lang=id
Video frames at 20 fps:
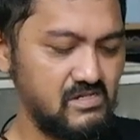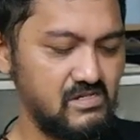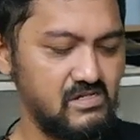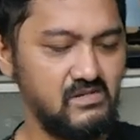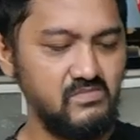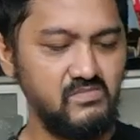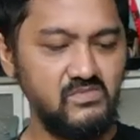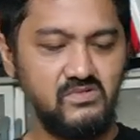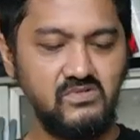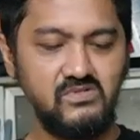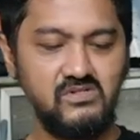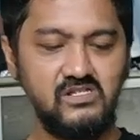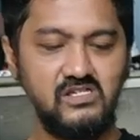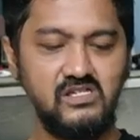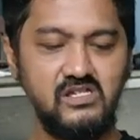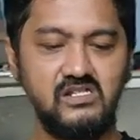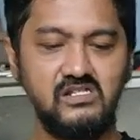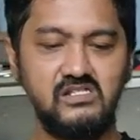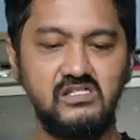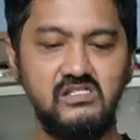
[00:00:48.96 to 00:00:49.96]

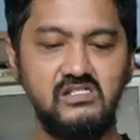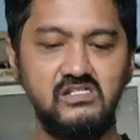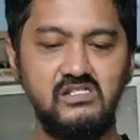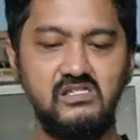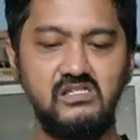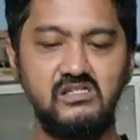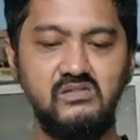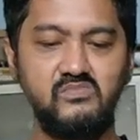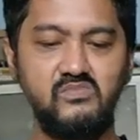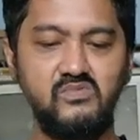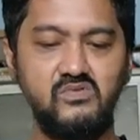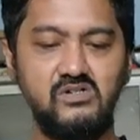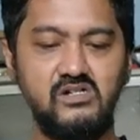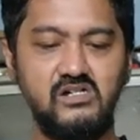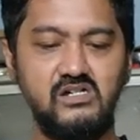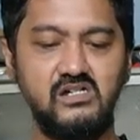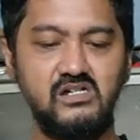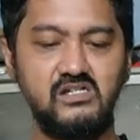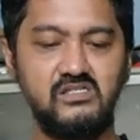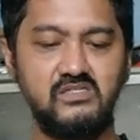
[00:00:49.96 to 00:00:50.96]
kemudian ini
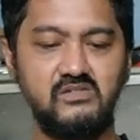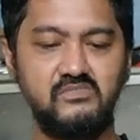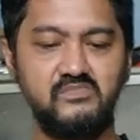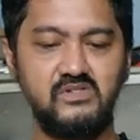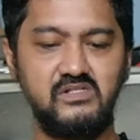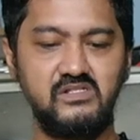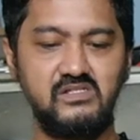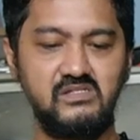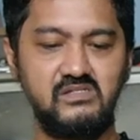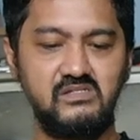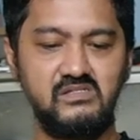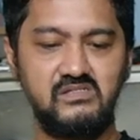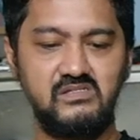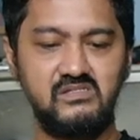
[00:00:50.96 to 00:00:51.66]
buat apa nih